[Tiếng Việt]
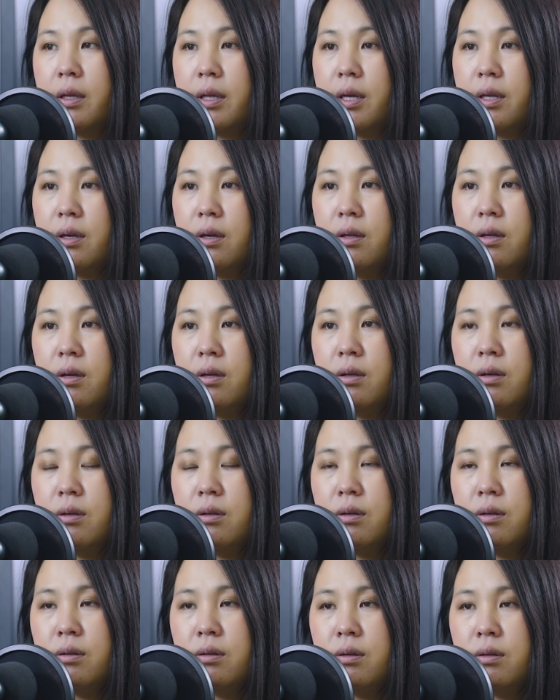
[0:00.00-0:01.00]
chị nhớ nhớ nhớ
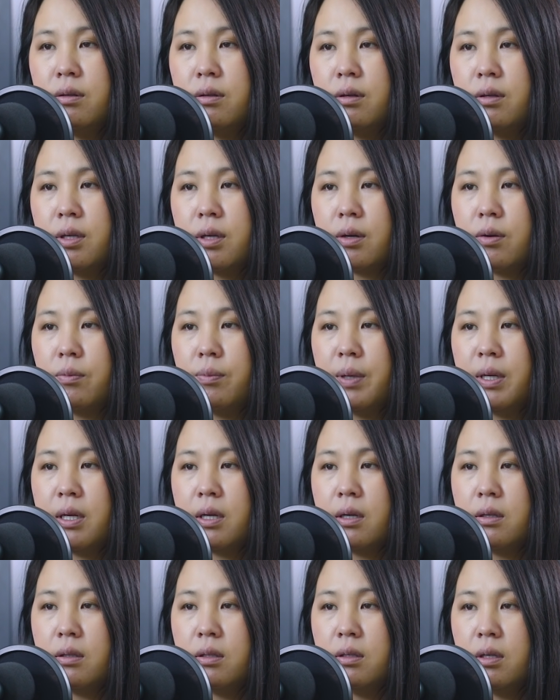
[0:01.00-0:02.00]
nhớ nhớ nhớ chị cũng bao
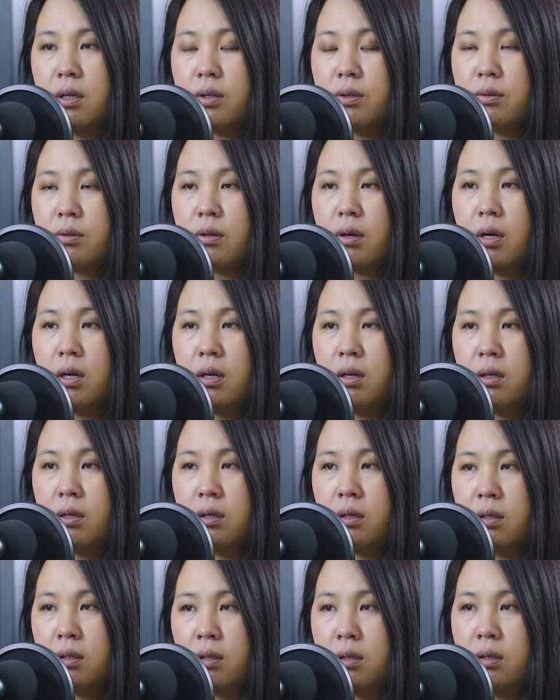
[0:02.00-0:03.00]
nhiêu tức là yêu
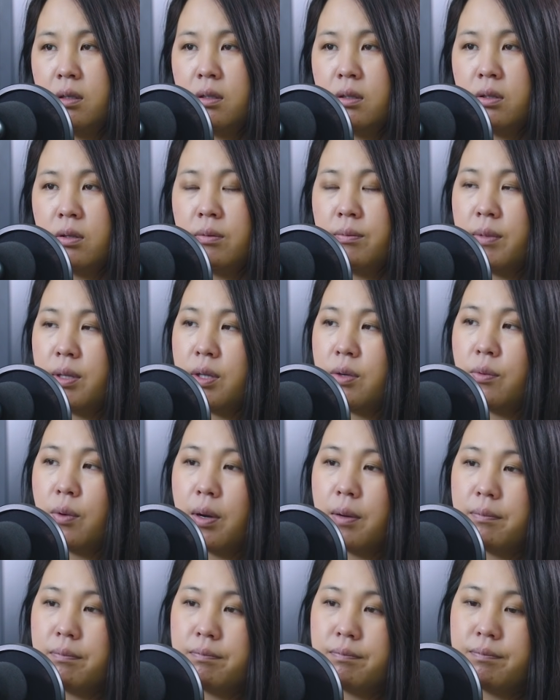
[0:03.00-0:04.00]
to từ mình
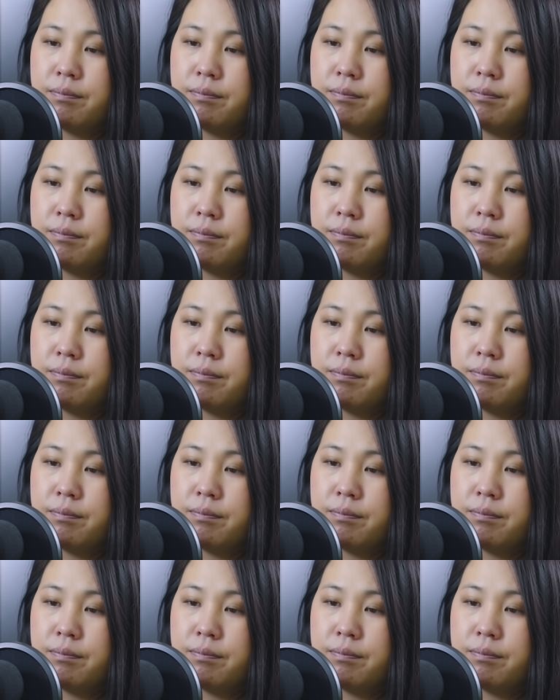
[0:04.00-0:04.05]
nhớ.